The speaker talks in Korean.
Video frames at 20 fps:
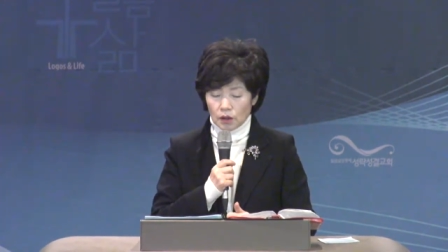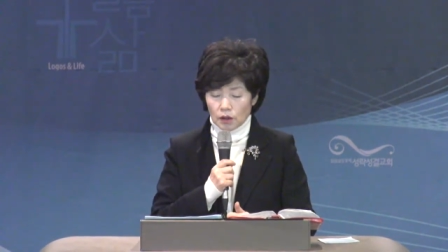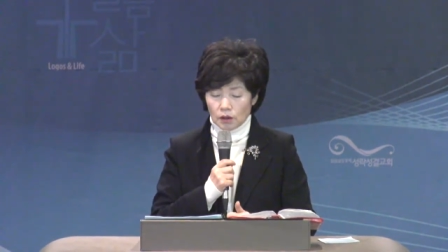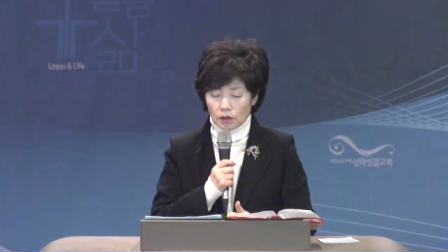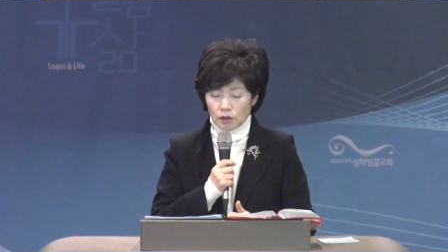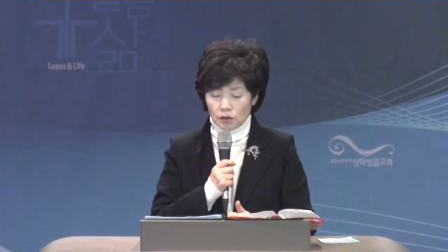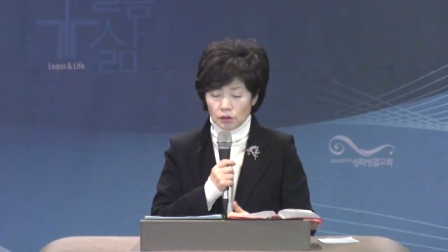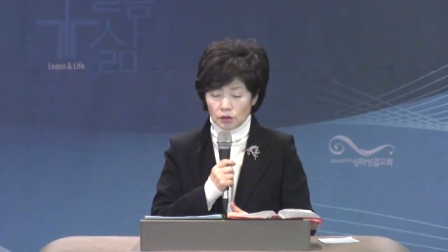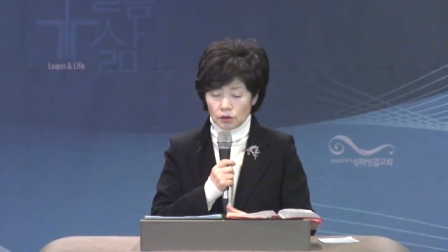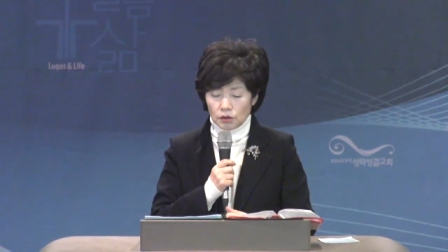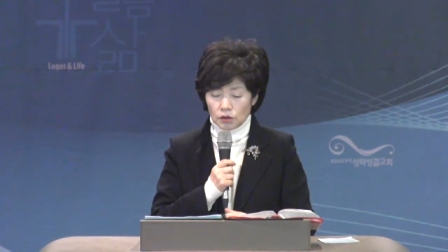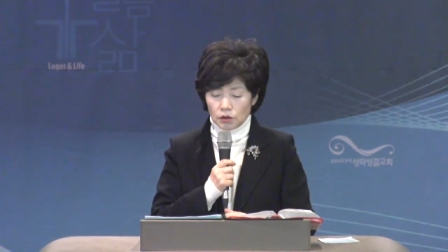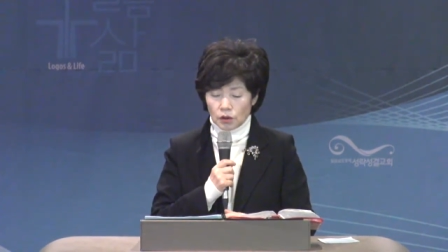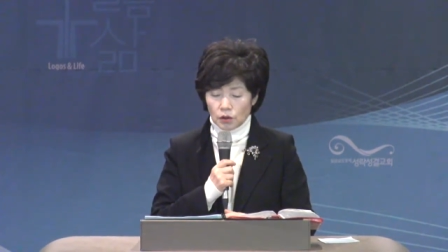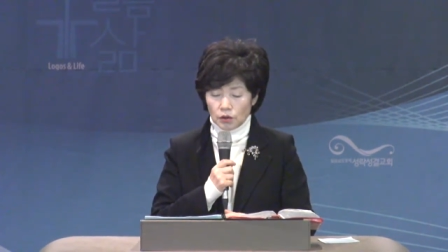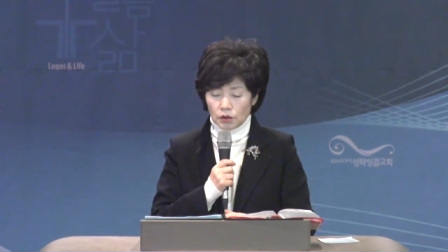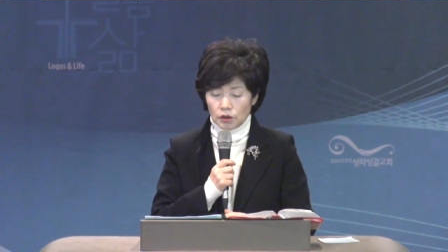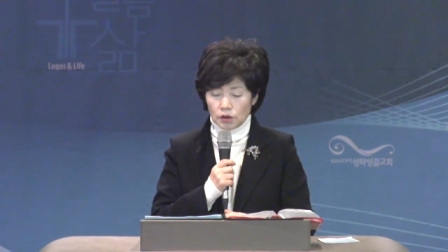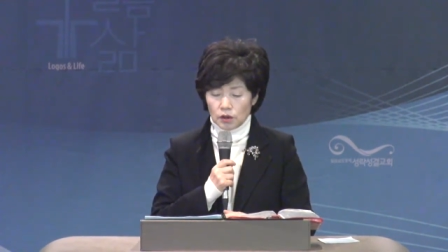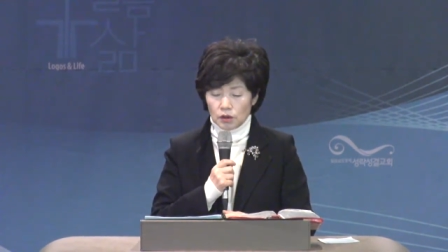어,
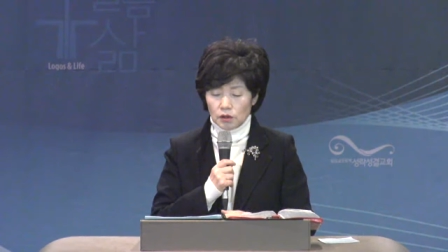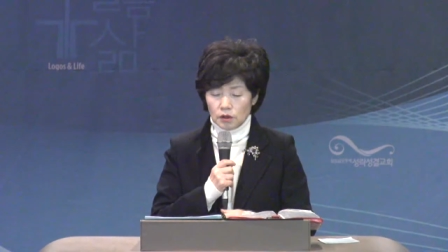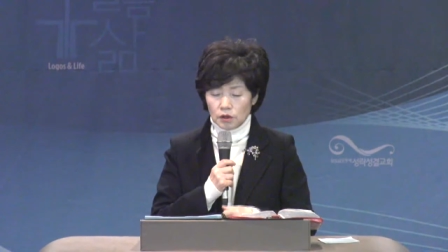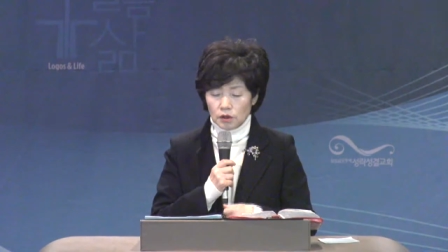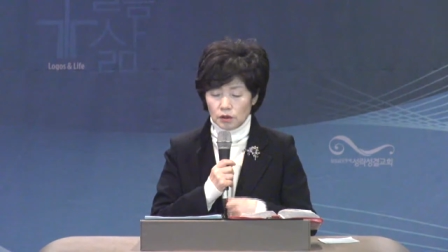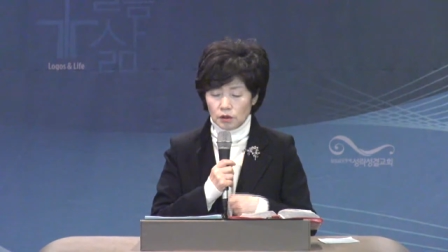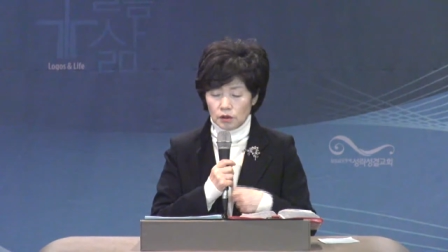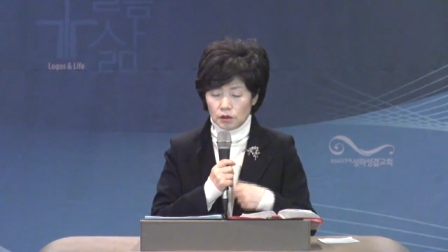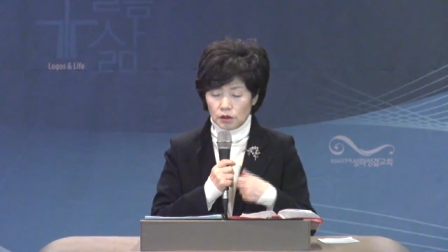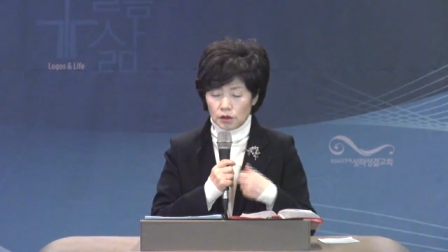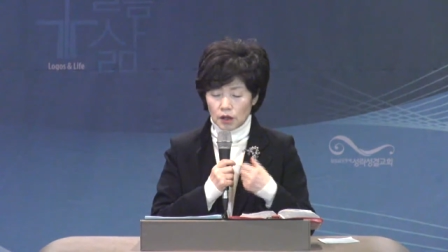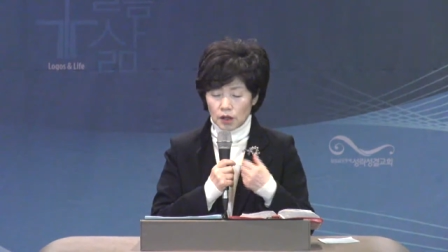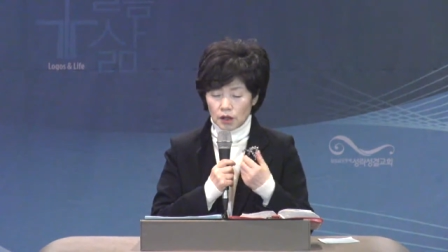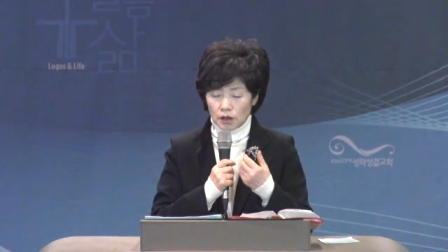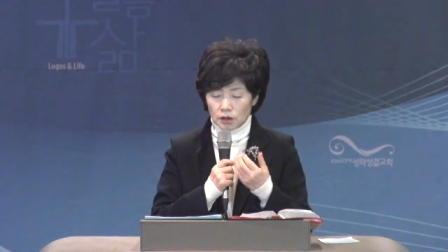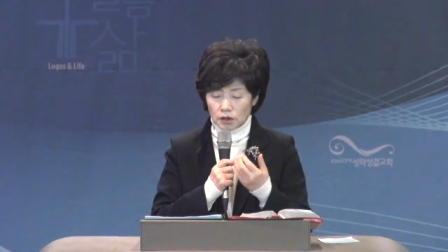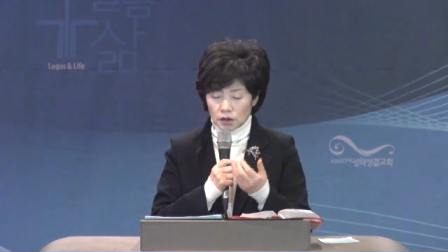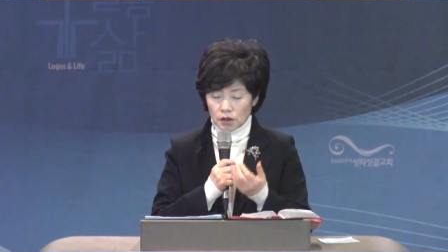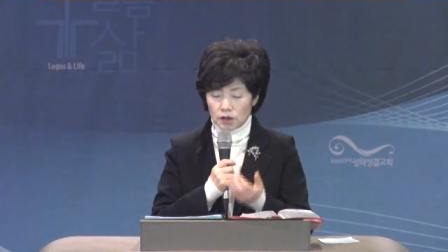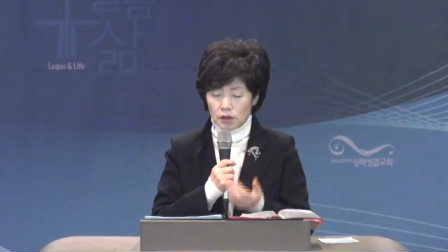전,
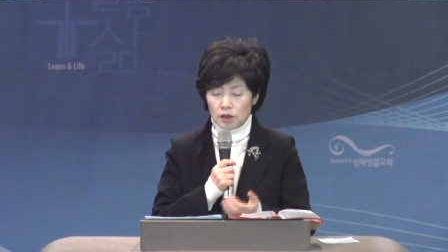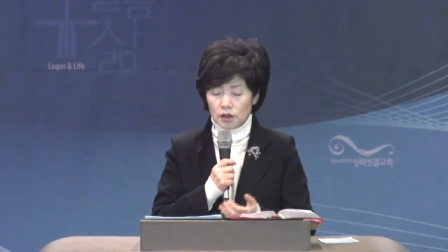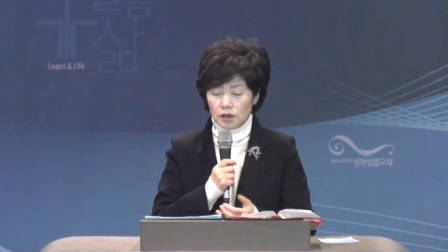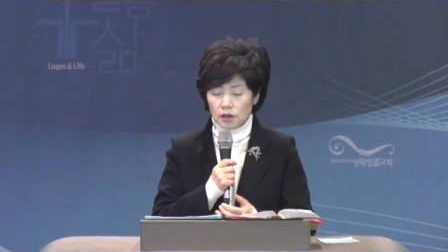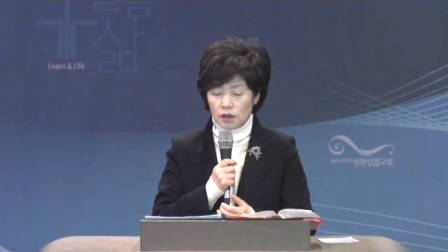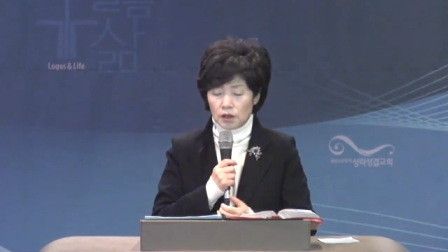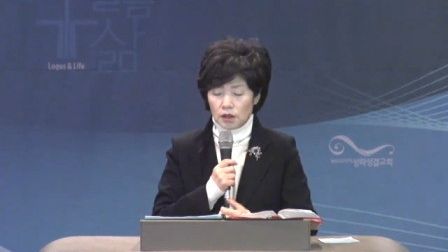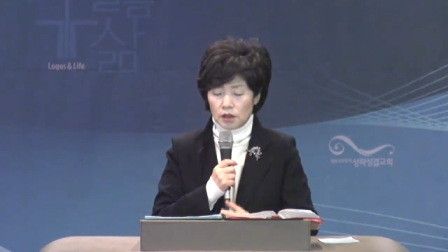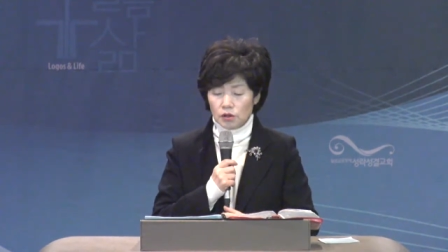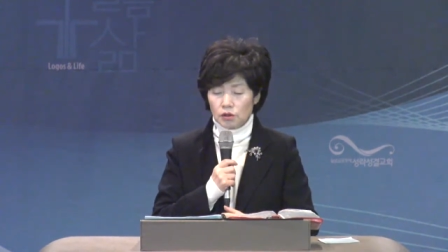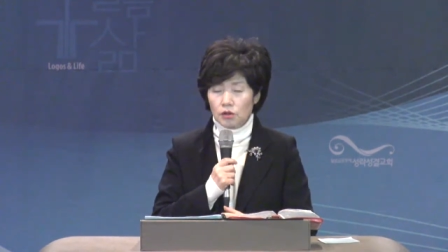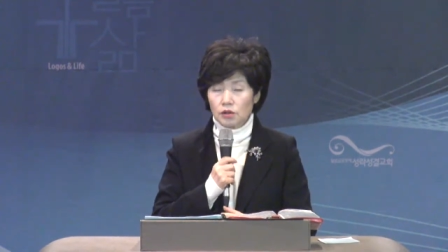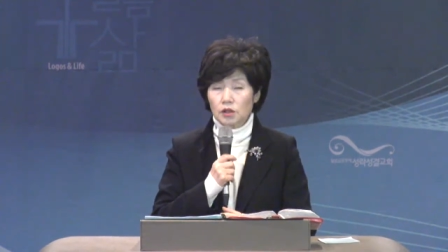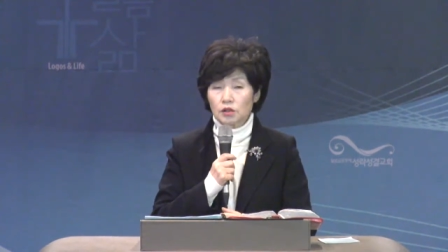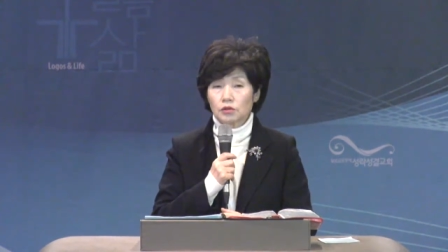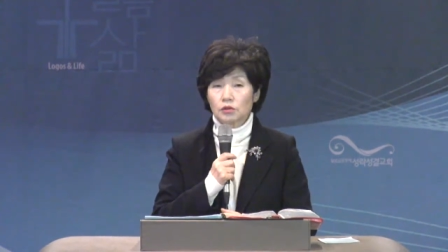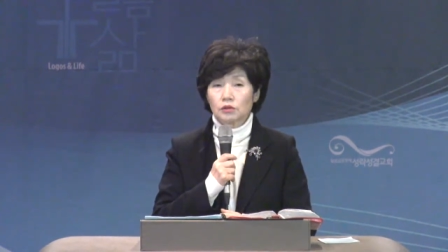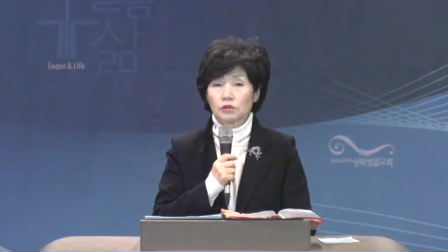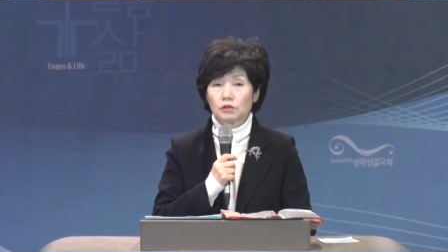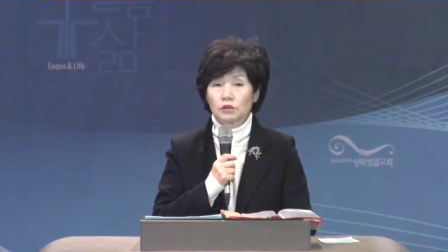그가 제자들에게
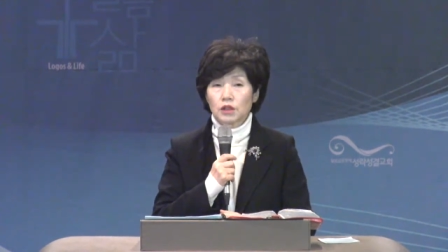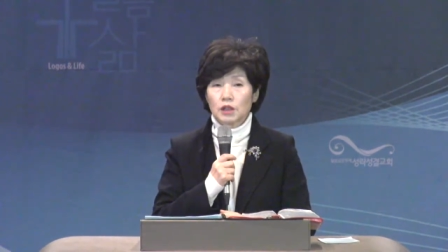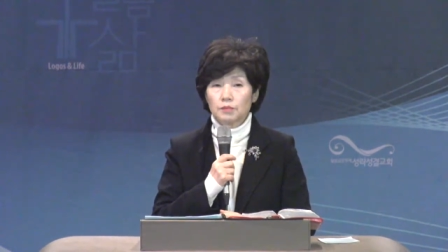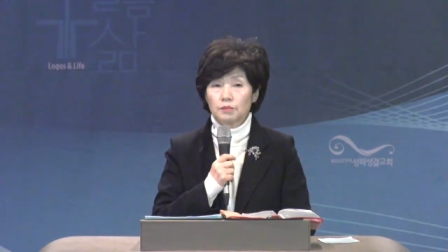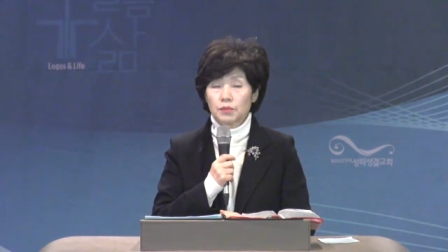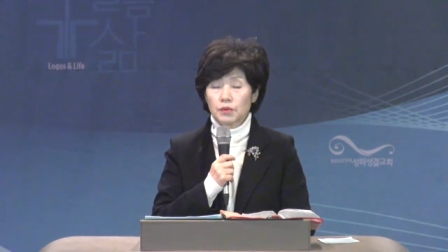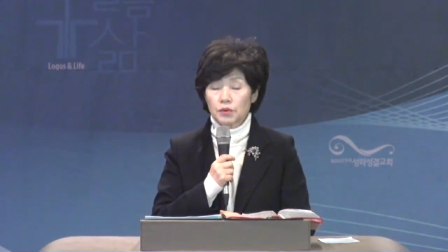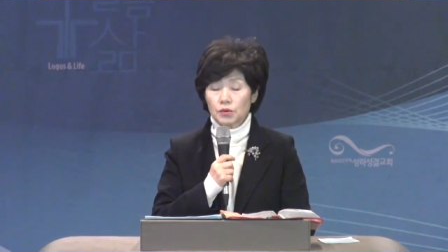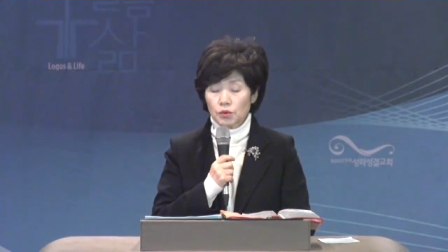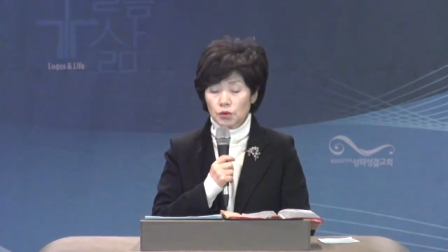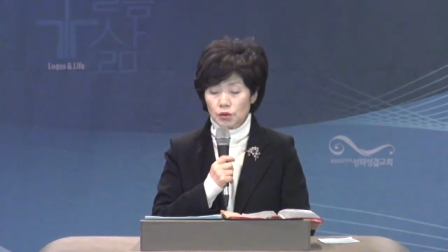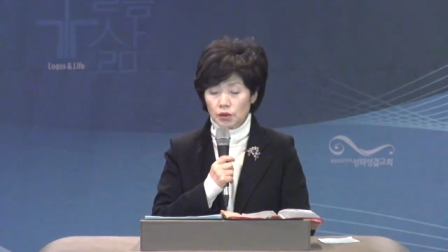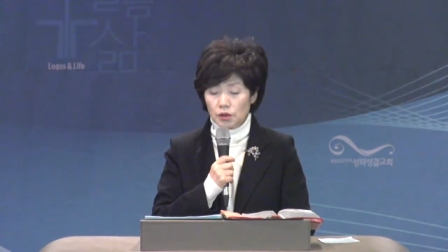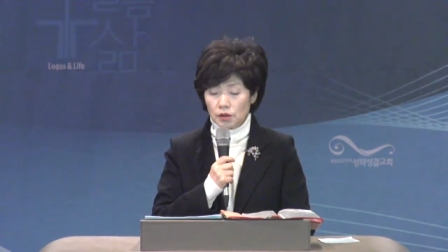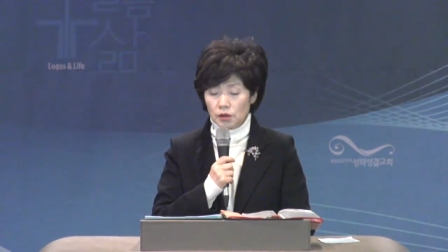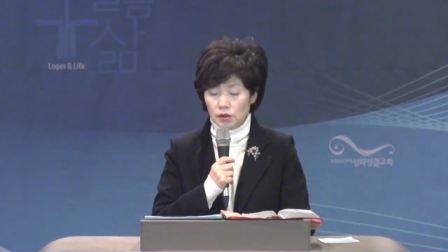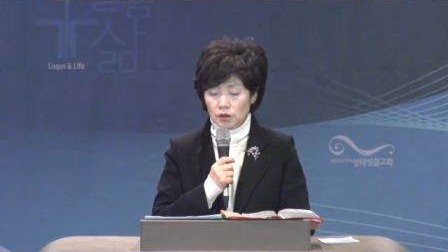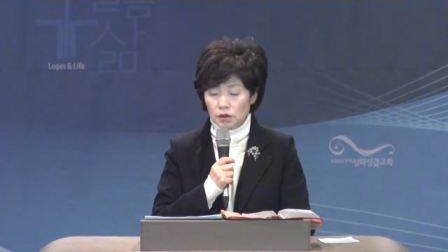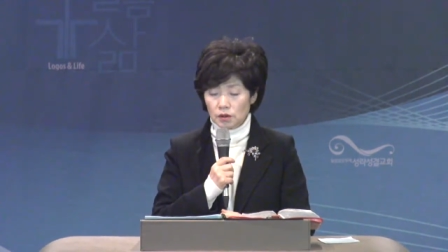전해진 그 기쁜 소식을